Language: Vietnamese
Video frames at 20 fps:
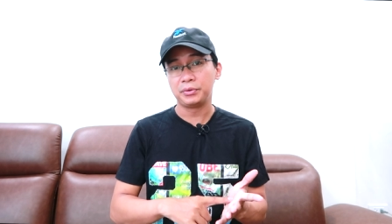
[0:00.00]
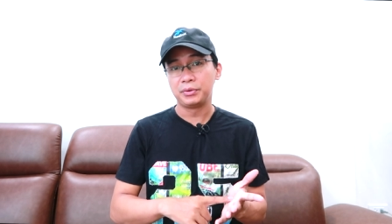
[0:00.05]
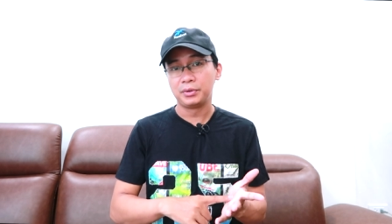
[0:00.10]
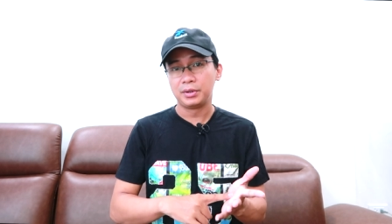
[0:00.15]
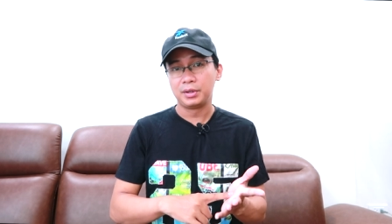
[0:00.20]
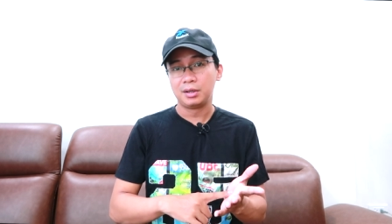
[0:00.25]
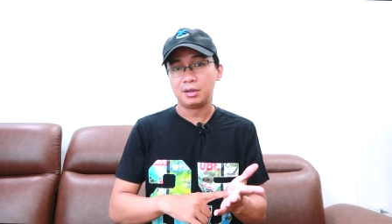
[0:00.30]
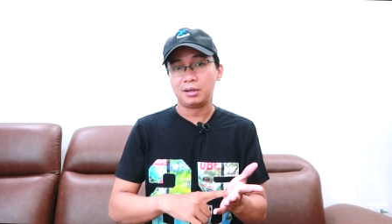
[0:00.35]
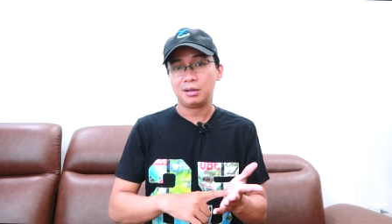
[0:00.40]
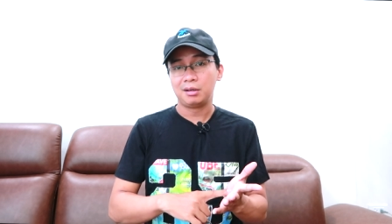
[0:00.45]

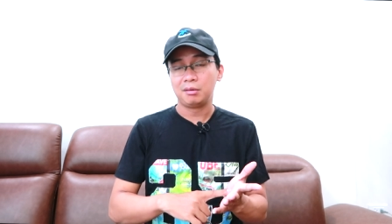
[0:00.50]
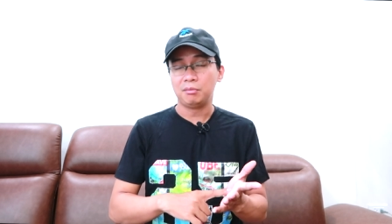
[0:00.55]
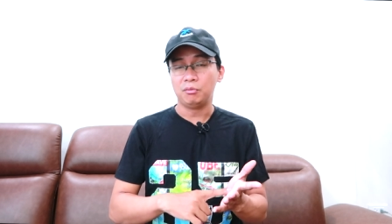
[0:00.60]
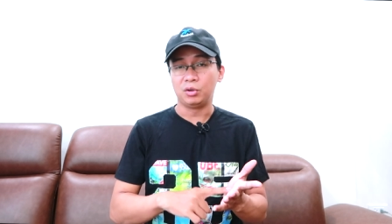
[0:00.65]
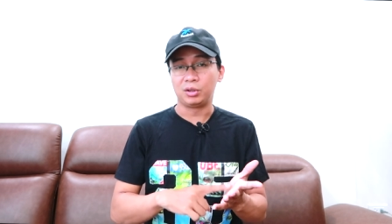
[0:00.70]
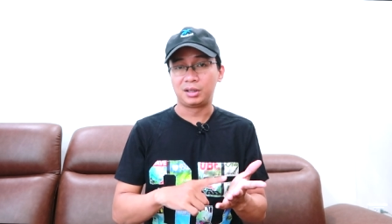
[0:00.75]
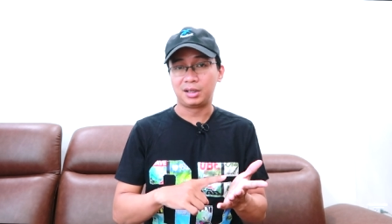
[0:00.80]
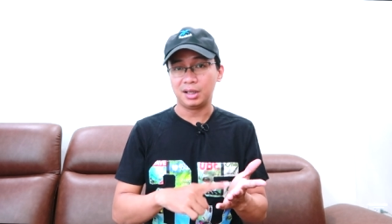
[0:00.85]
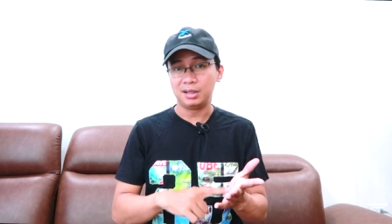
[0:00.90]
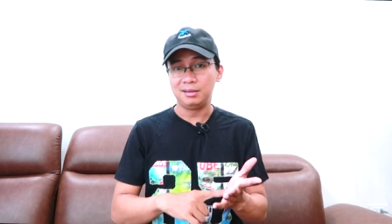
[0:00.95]
đô
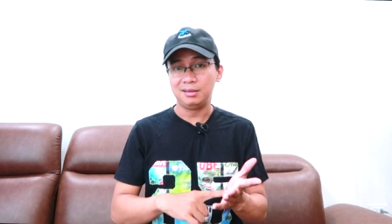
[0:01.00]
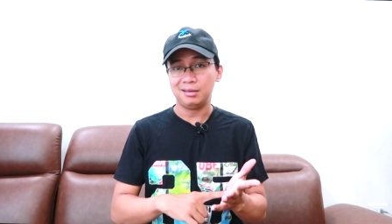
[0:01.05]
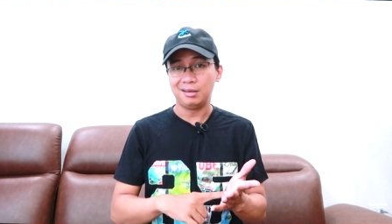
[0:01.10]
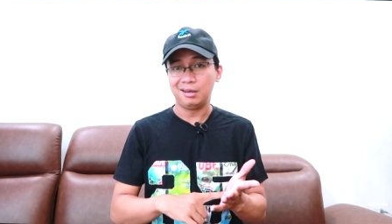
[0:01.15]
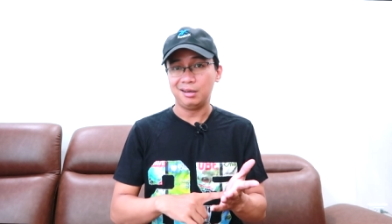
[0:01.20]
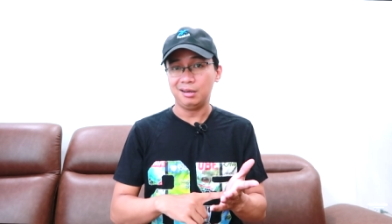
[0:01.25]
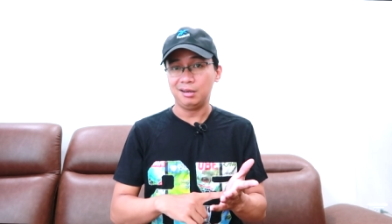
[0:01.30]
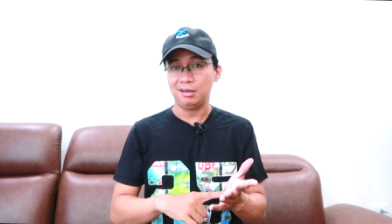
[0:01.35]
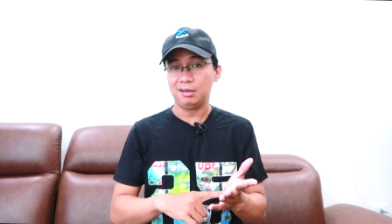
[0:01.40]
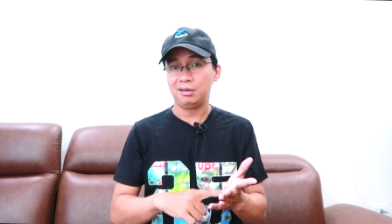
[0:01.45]
một
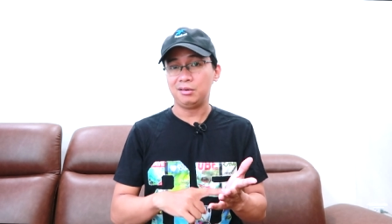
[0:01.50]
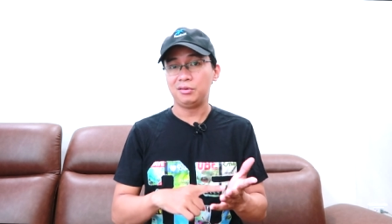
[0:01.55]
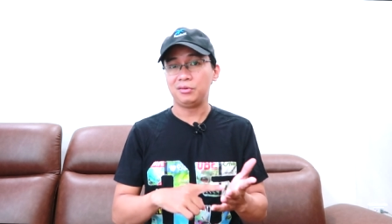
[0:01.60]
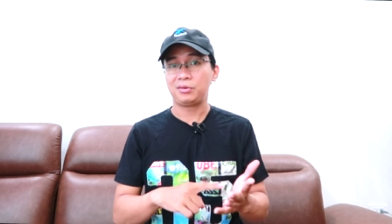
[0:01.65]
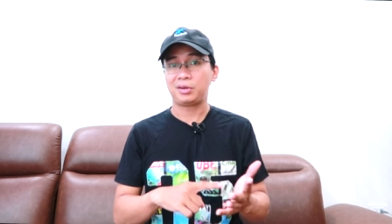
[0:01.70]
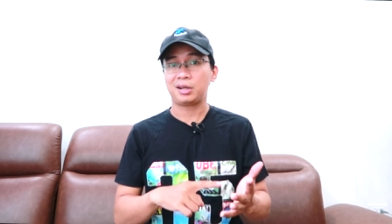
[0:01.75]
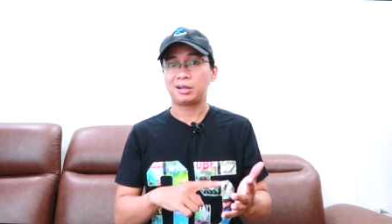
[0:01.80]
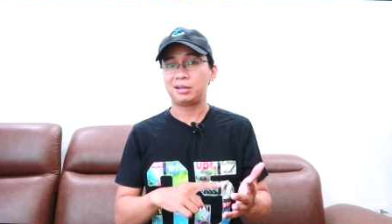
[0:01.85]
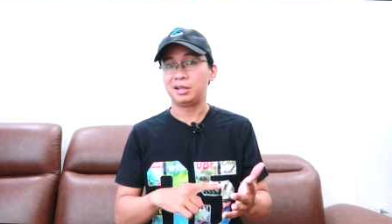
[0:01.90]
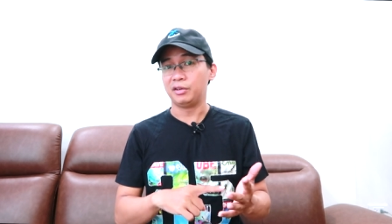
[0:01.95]
cân
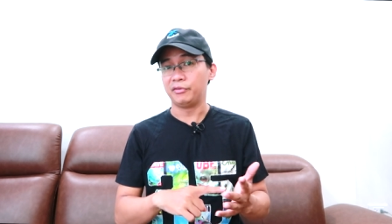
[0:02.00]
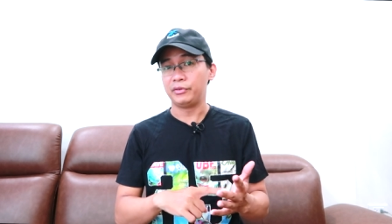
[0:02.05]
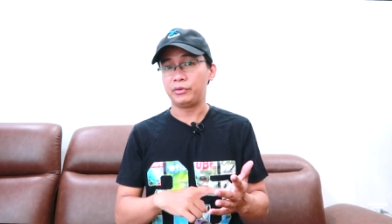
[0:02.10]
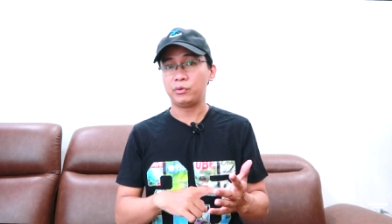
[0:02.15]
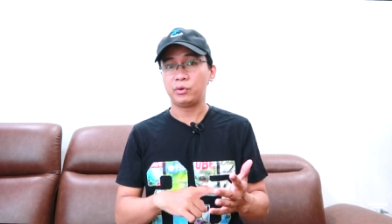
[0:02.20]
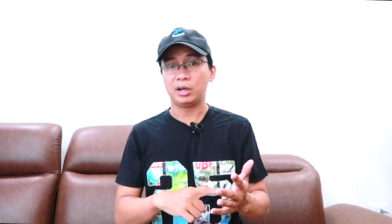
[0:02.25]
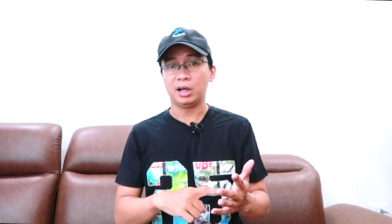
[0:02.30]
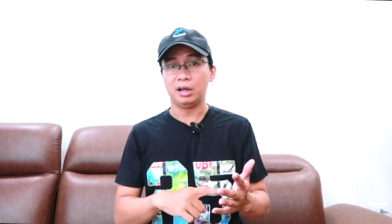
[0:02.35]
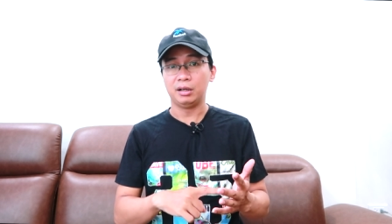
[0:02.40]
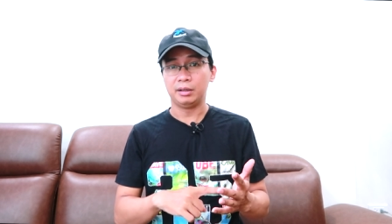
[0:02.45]
ở các
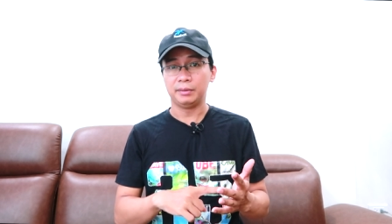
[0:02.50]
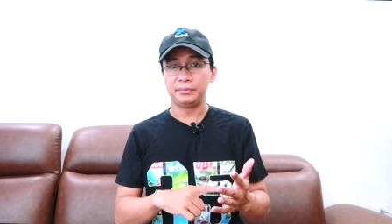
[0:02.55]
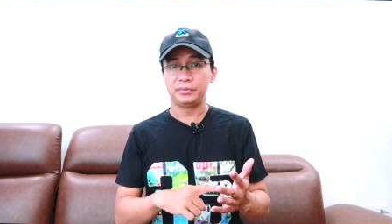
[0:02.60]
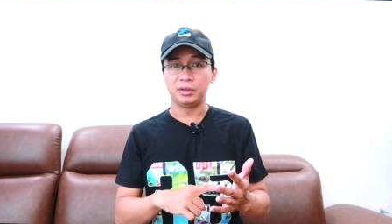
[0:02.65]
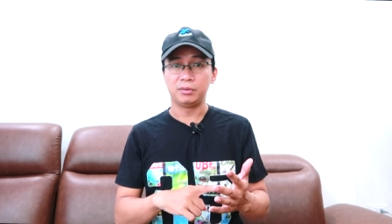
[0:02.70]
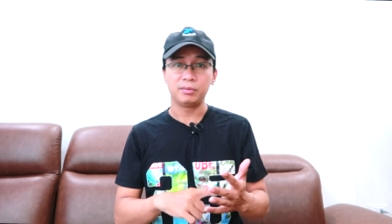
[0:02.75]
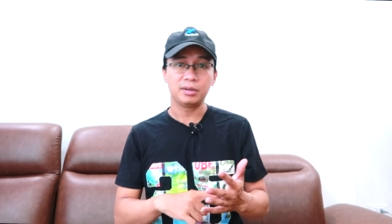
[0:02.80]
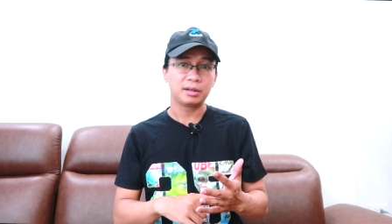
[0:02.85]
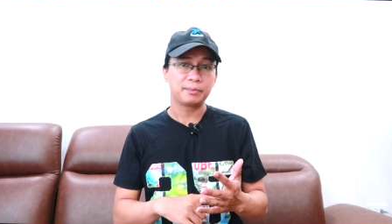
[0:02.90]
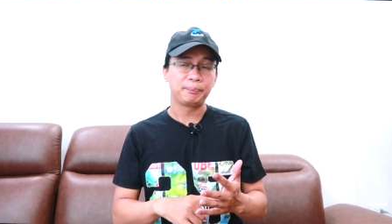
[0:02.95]
tiểu vương quốc
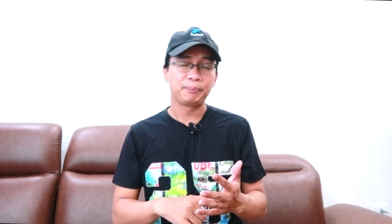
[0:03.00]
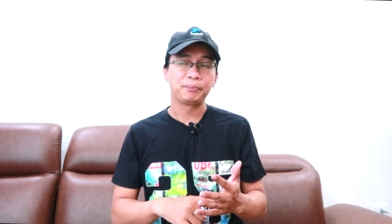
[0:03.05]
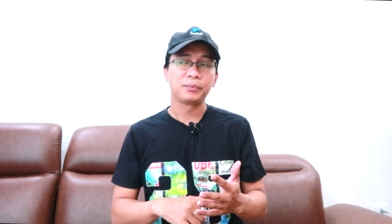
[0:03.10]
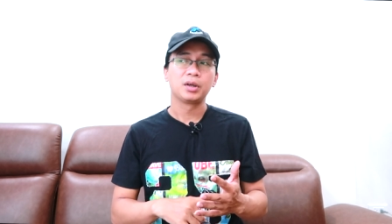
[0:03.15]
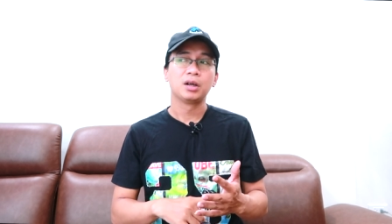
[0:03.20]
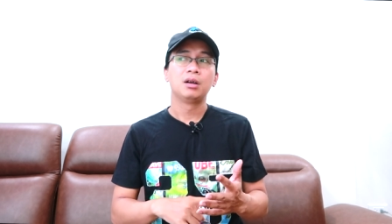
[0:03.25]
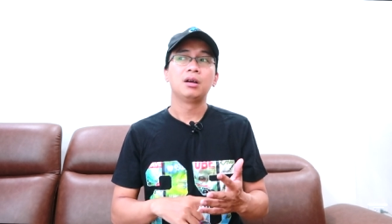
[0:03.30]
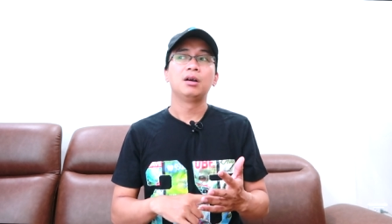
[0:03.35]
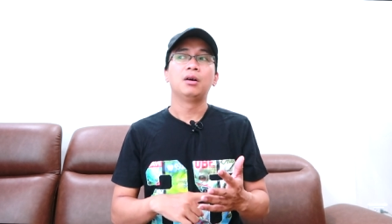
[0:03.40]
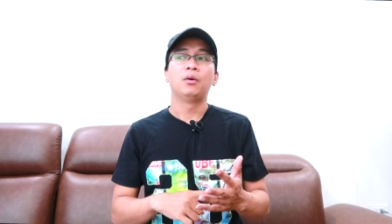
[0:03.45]
Ả Rập thống nhất